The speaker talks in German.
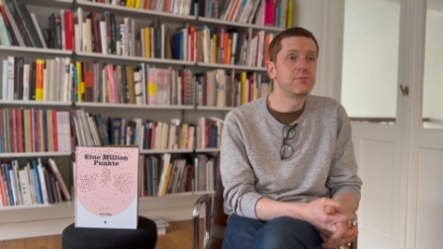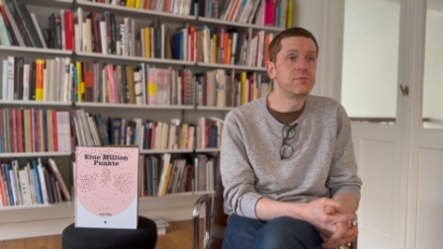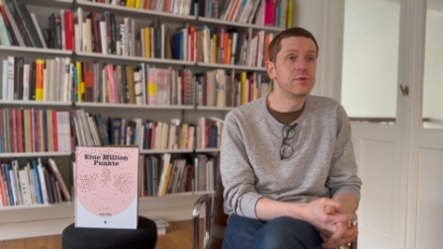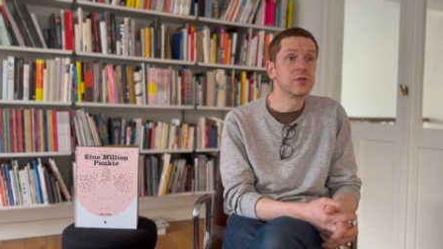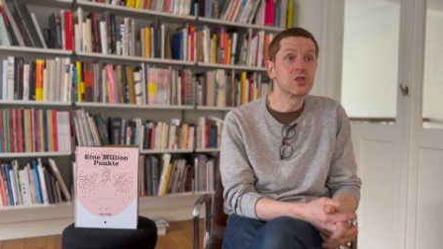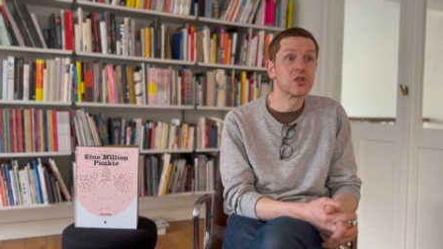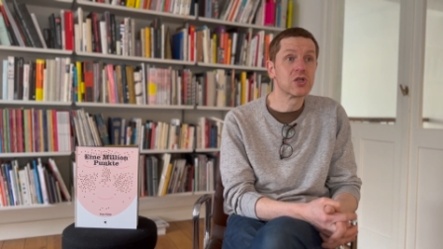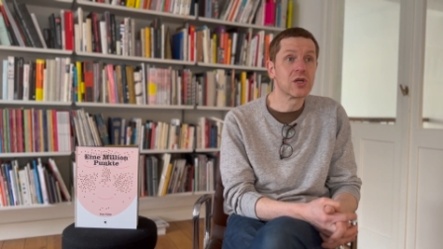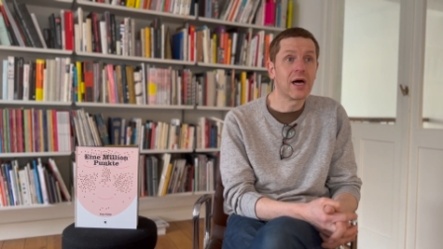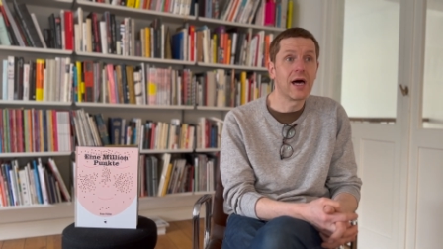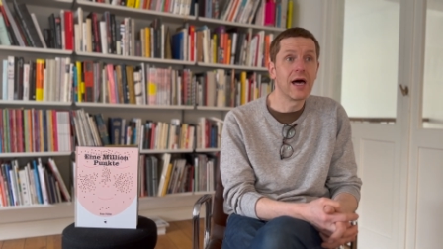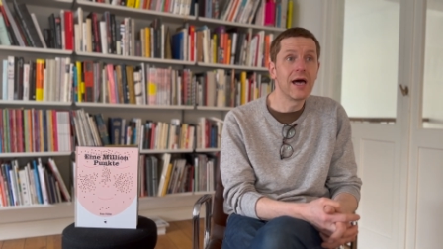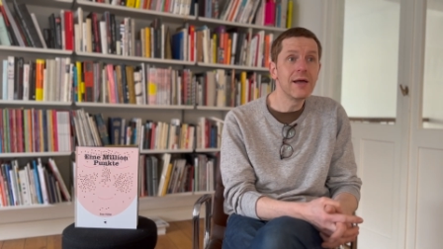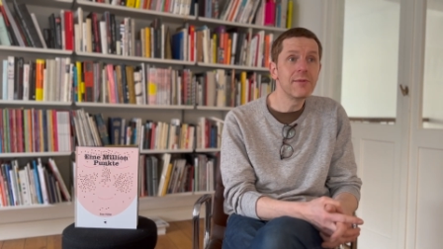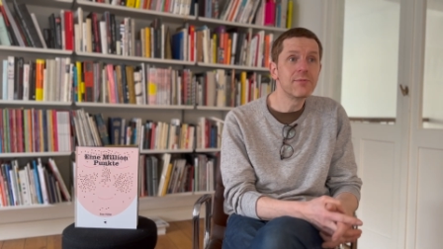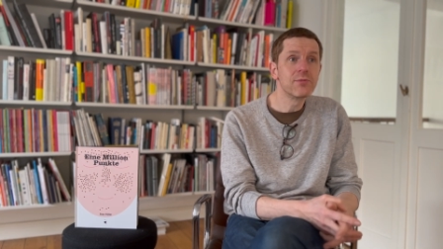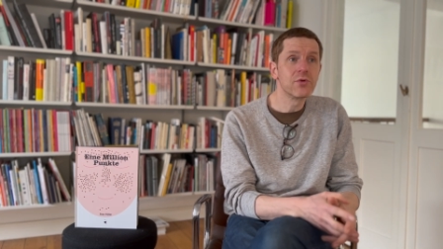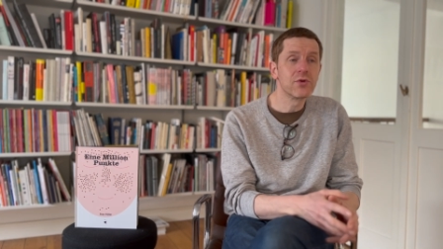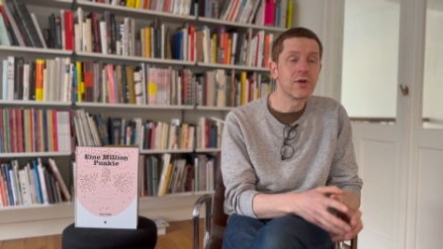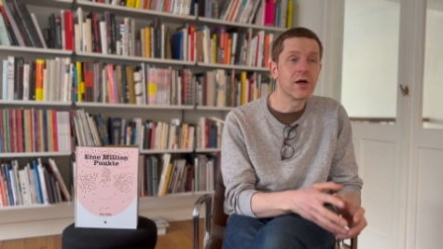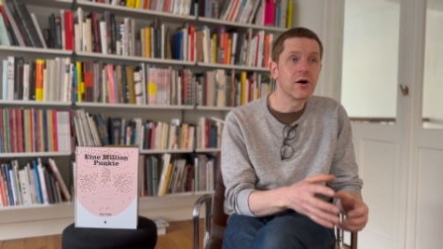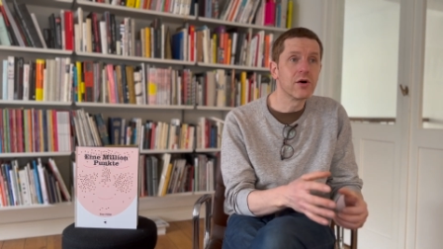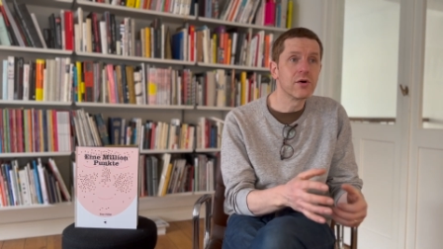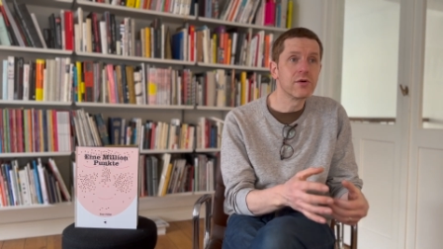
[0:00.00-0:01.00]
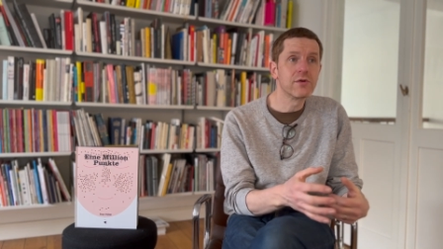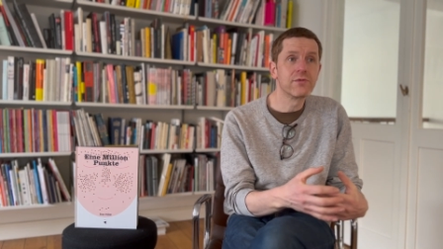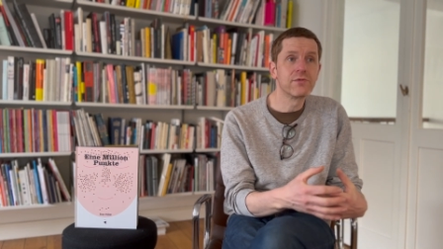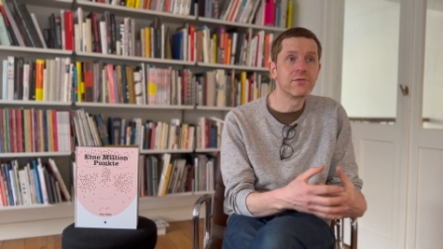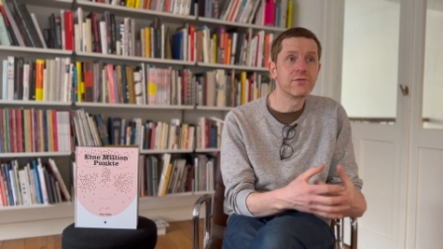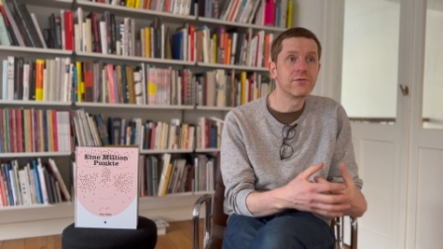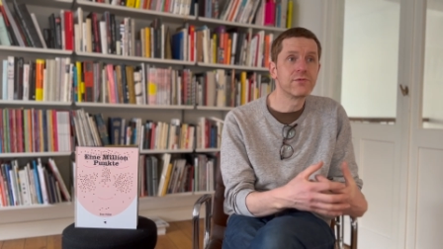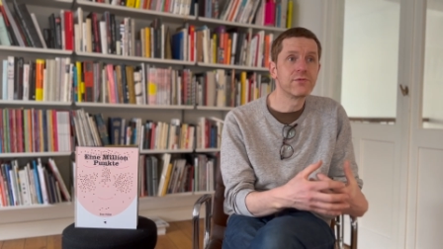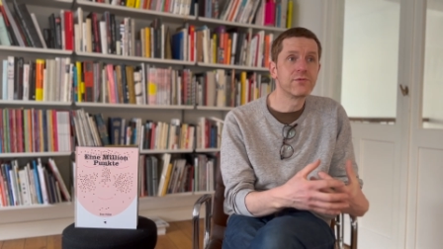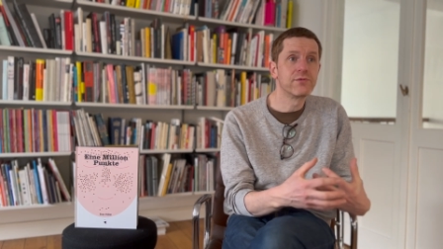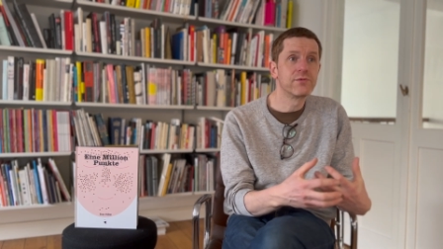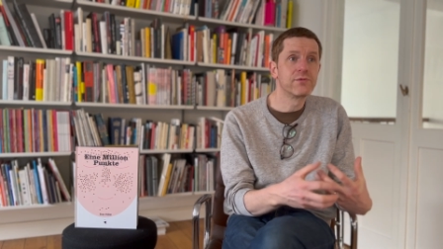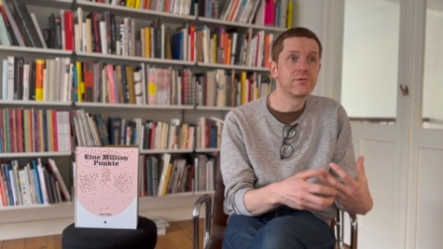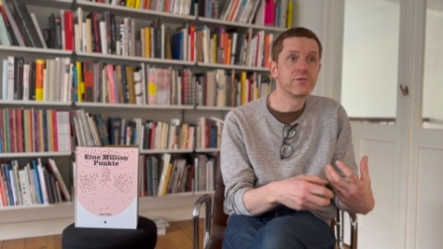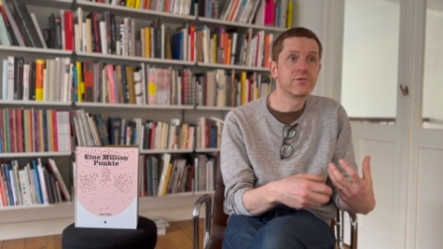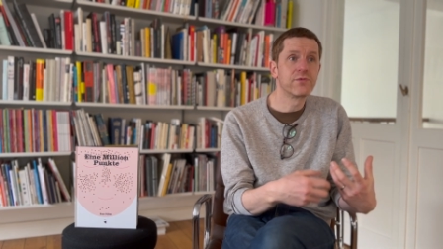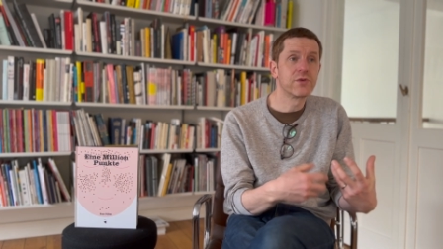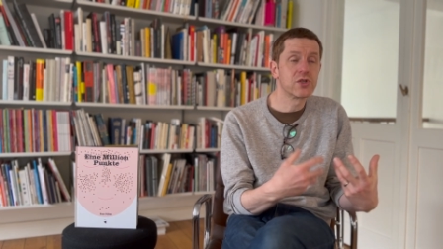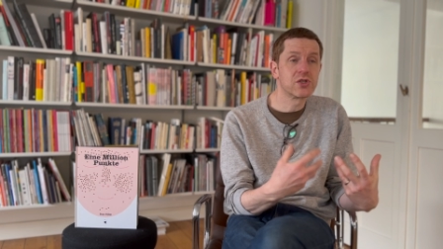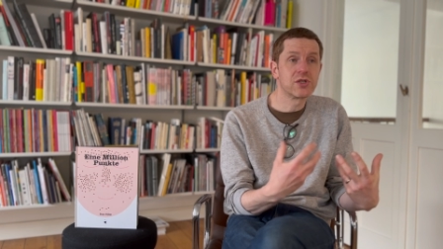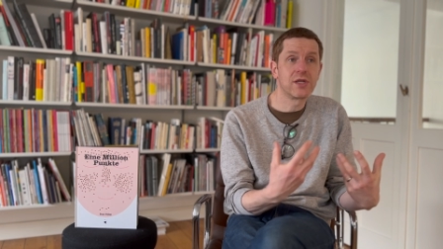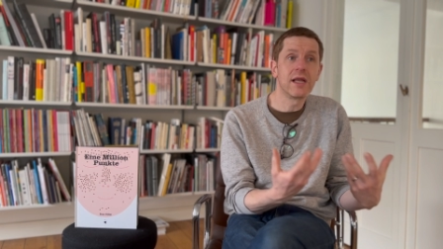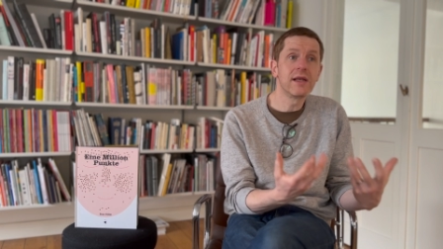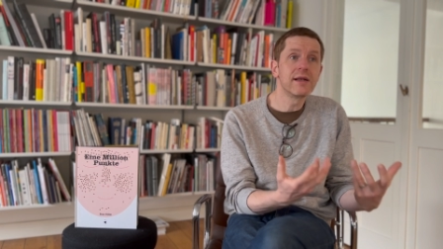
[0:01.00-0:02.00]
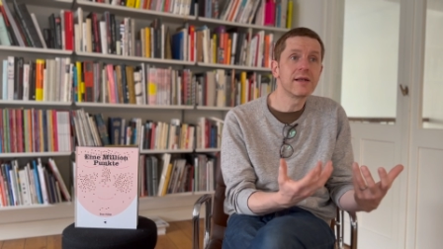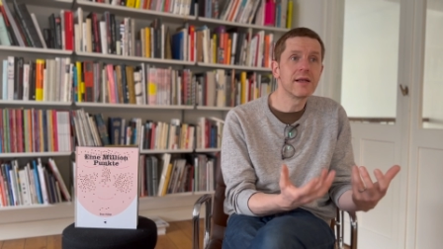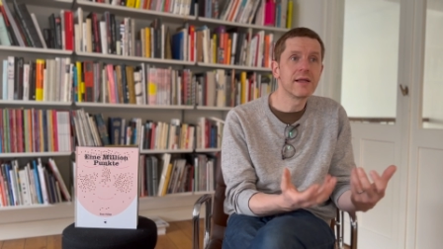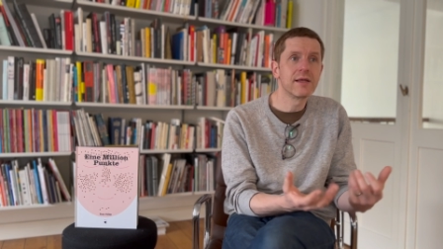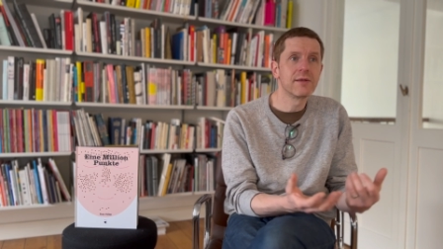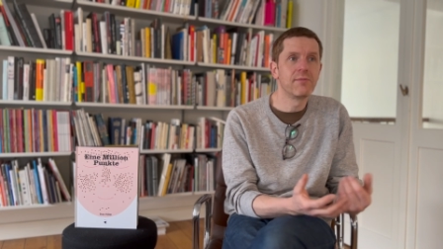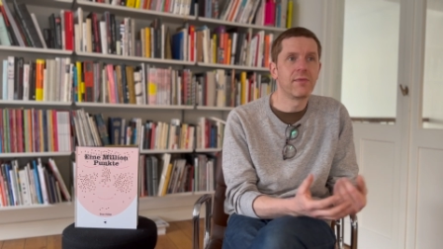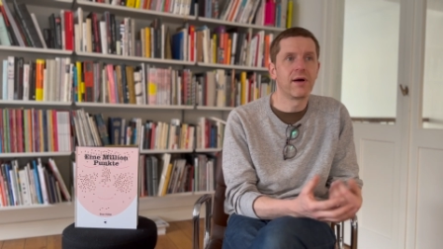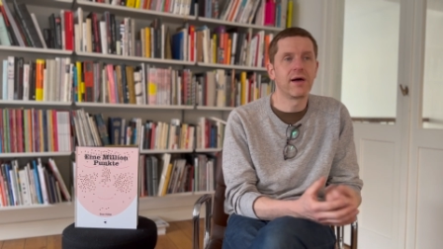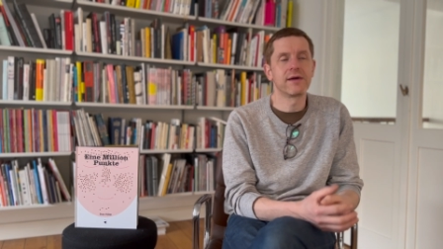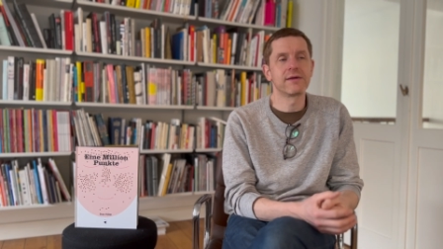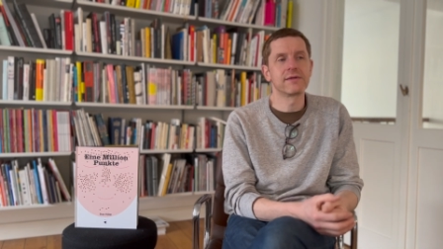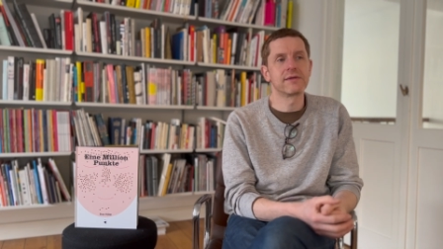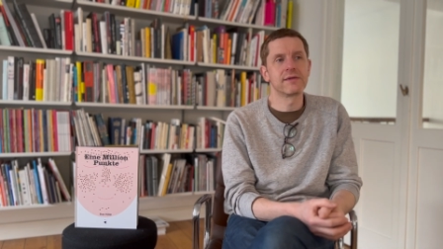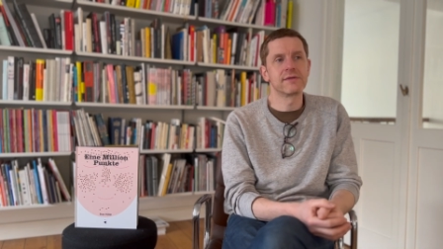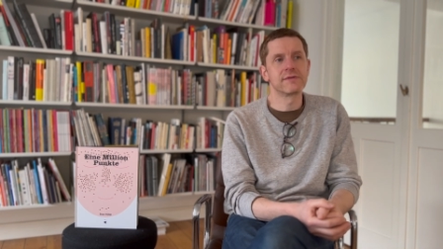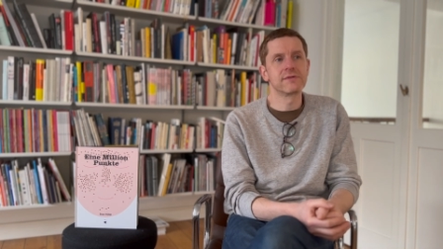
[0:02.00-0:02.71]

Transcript: beschreibt oder auch verständlich macht.